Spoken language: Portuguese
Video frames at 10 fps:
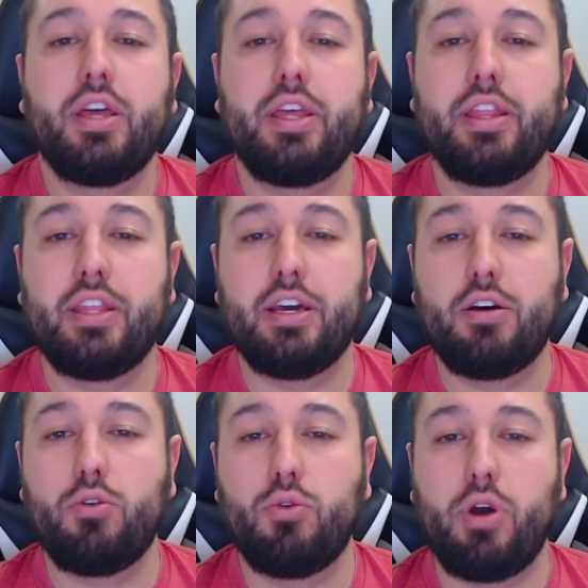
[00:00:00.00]

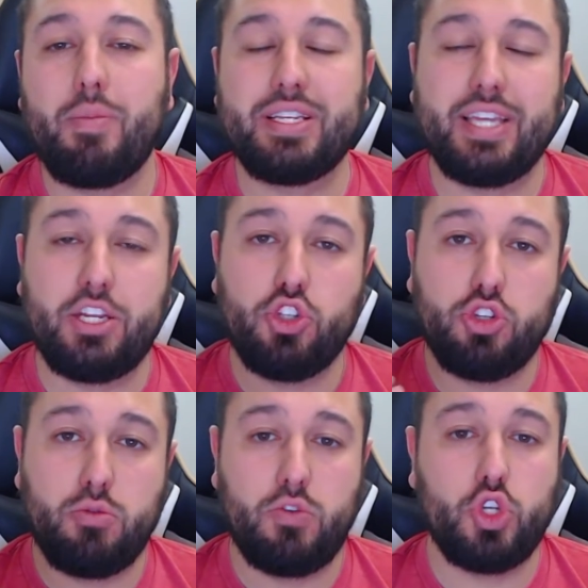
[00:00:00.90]
Então, é uma série de
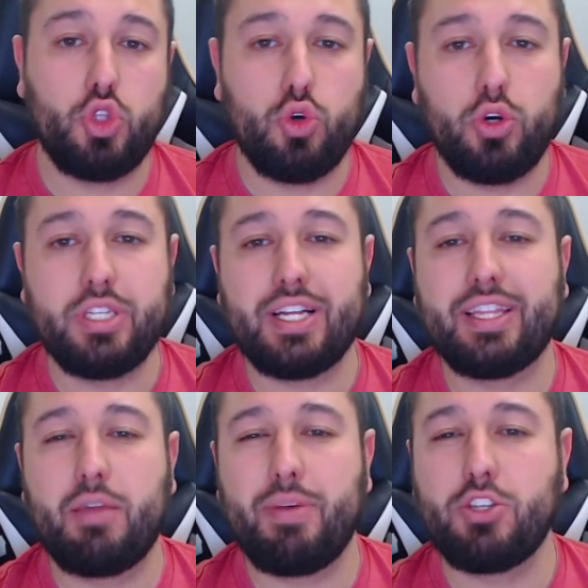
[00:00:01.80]
2022, ela
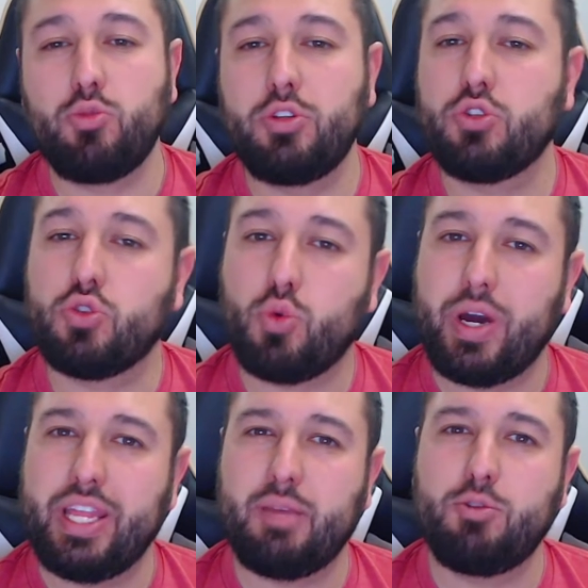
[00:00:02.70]
tem mais ou menos uns
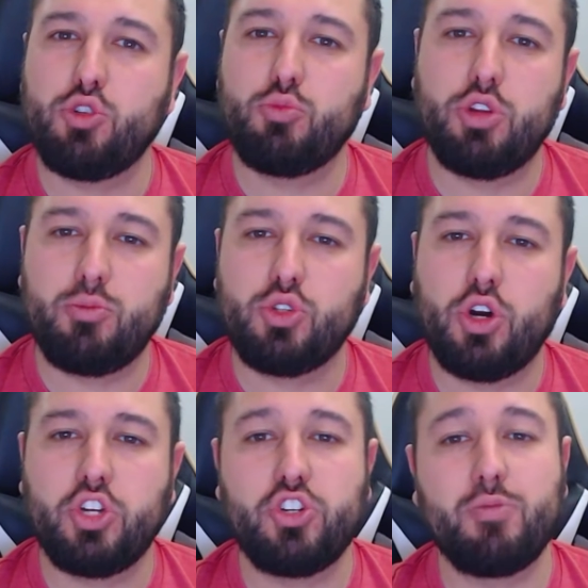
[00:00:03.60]
40 minutos por
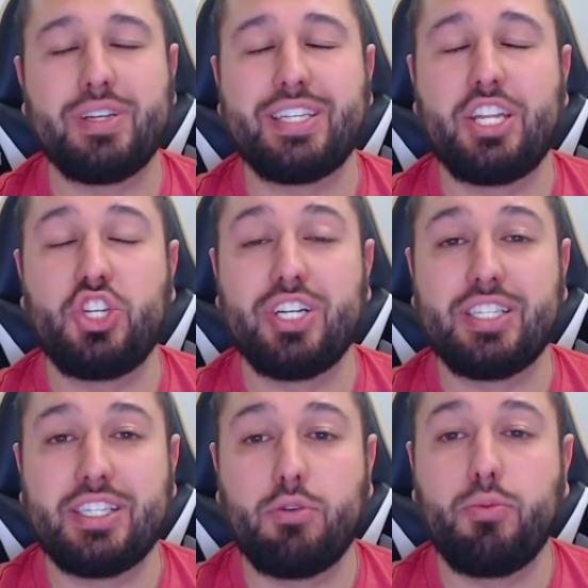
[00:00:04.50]
episódio, é uma série de
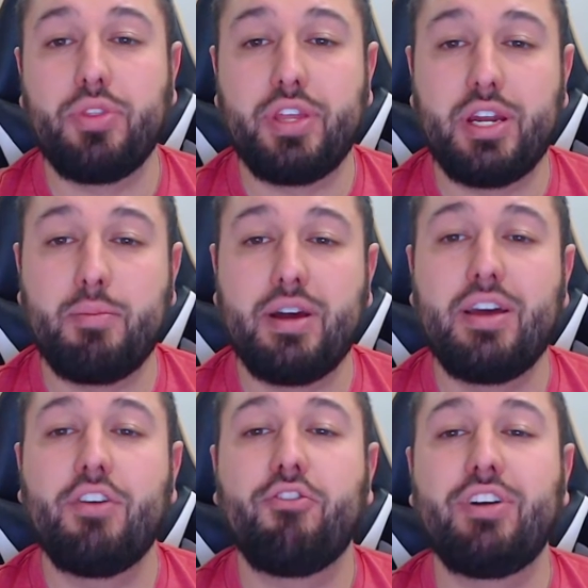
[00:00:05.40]
ação, drama,
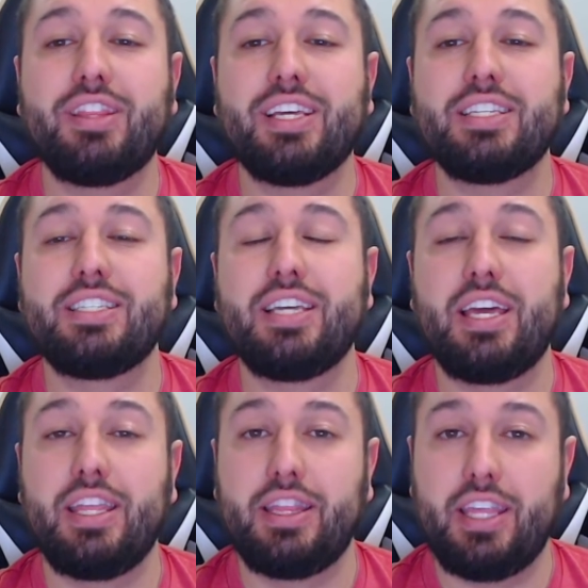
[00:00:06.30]
fantasia
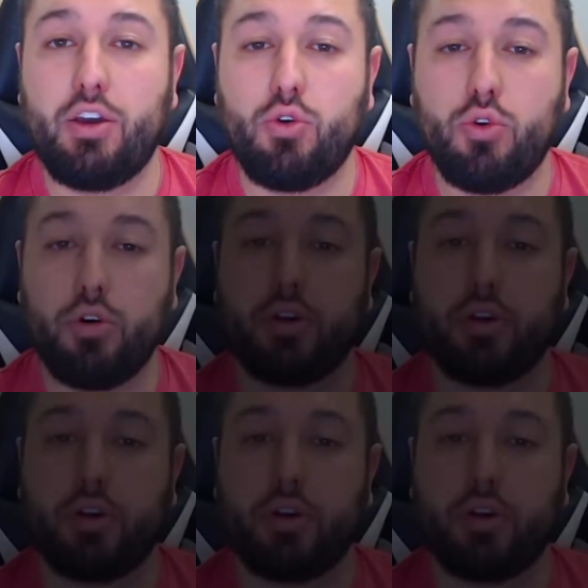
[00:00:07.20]
e terror.